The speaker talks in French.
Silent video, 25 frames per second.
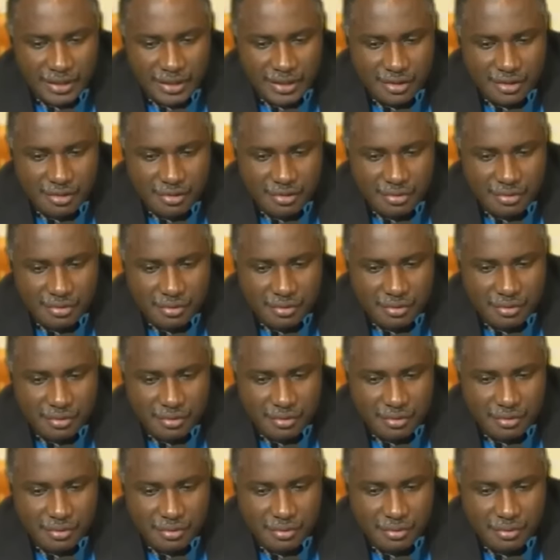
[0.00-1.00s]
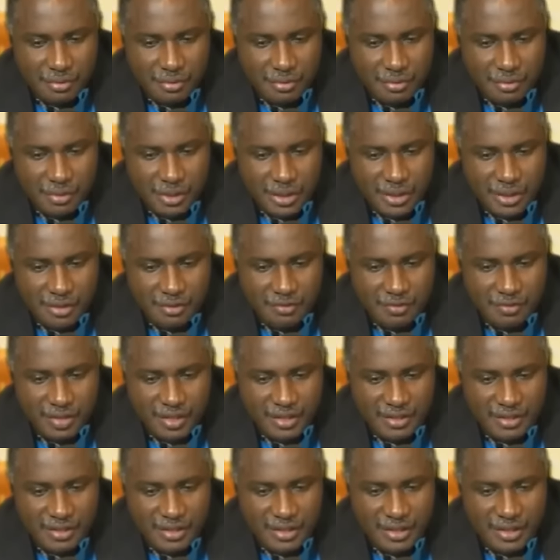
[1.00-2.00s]
ce, donc à ce
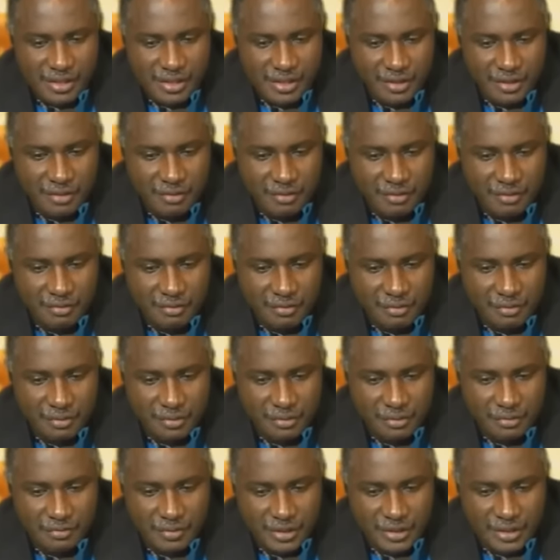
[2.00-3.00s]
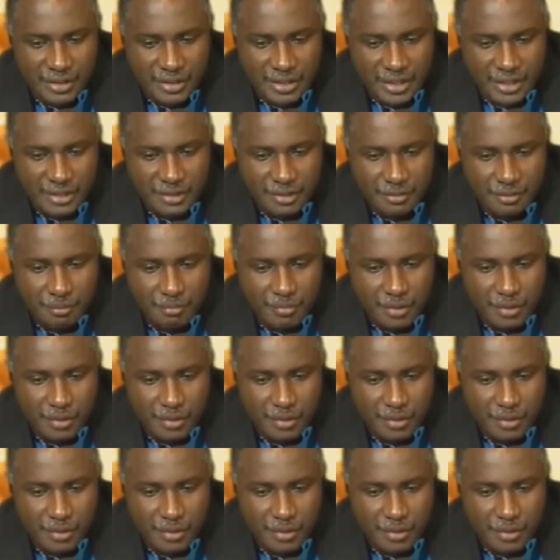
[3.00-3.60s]
verset 24.